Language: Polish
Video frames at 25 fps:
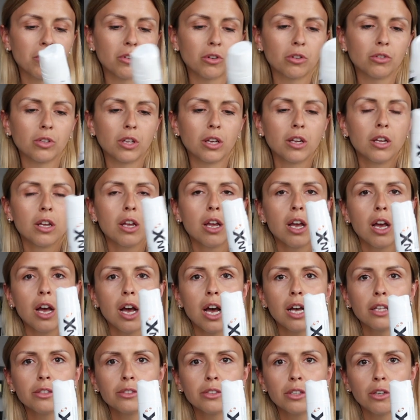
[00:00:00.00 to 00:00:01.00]
stronę.
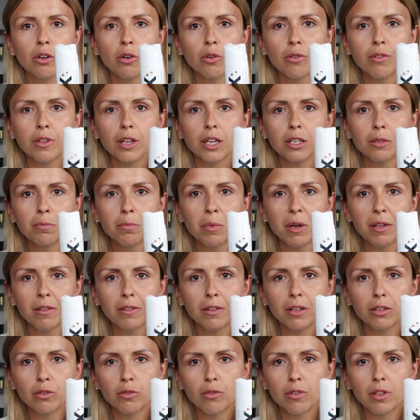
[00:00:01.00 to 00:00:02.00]
Antyosad,
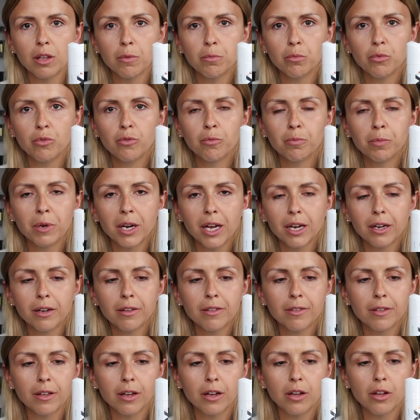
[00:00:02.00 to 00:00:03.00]
pasta do zębów
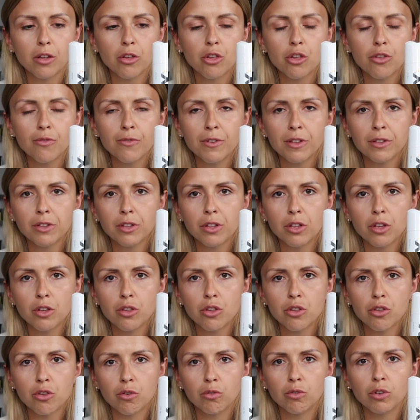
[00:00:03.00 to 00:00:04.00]
Blanksa świetnie
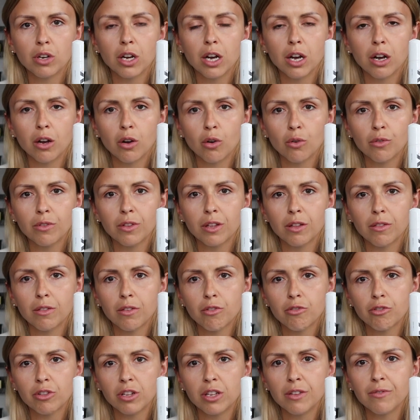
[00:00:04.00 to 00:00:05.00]
ściąga osad
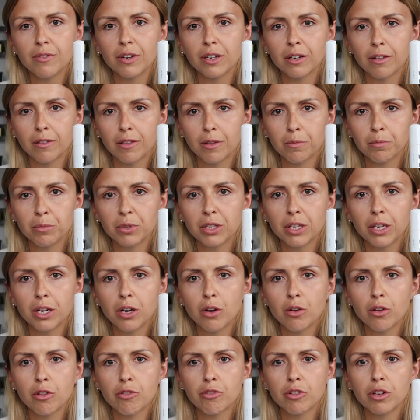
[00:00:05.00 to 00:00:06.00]
ze szkliwa
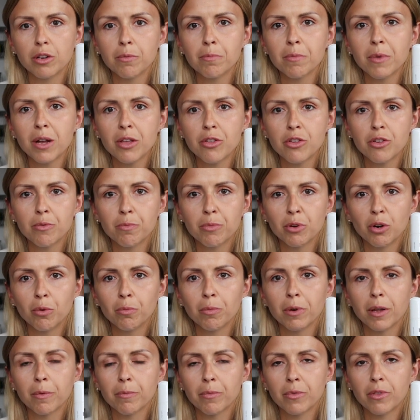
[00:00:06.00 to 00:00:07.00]
nazębnego. Jeżeli macie
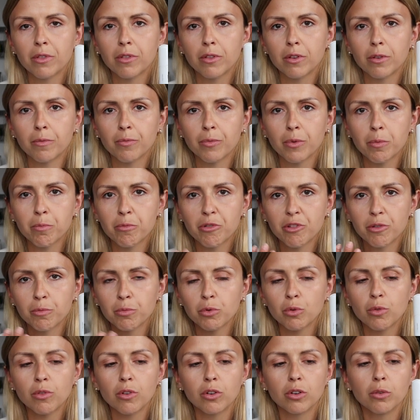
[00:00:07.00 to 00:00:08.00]
problem z
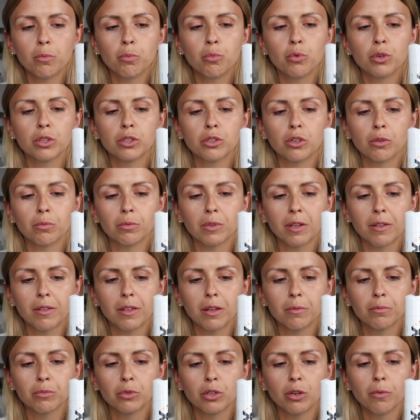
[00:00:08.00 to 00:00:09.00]
przybrudzoną płytką
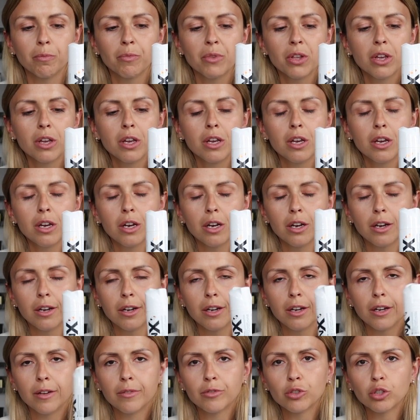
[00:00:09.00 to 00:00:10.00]
nazębną,
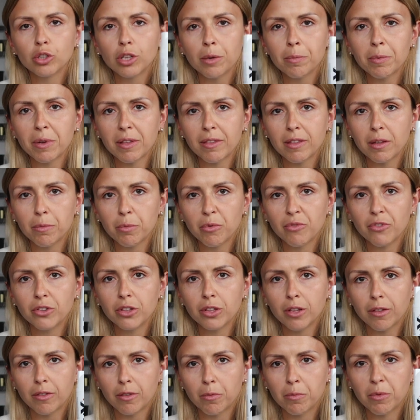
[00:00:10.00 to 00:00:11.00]
e, to ta pasta
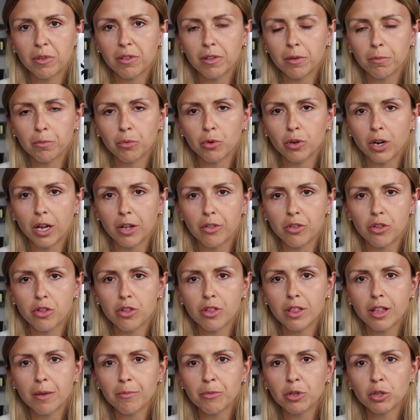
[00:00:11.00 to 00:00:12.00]
powinna sobie z tym
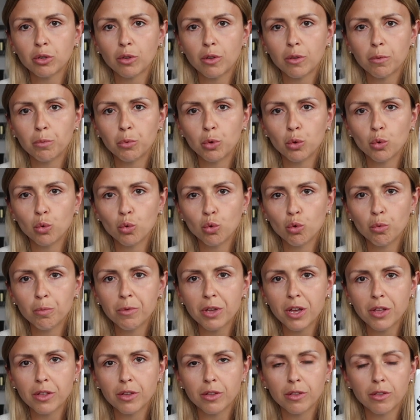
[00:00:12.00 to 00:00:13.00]
poradzić. Dla mnie to jest mój
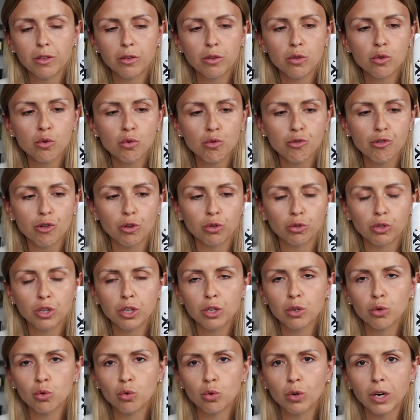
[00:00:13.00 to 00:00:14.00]
ulubieniec już od
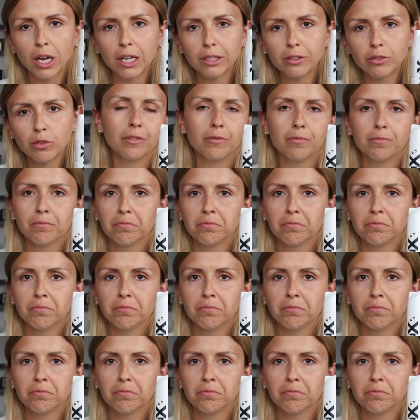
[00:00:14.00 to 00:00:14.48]
kilku lat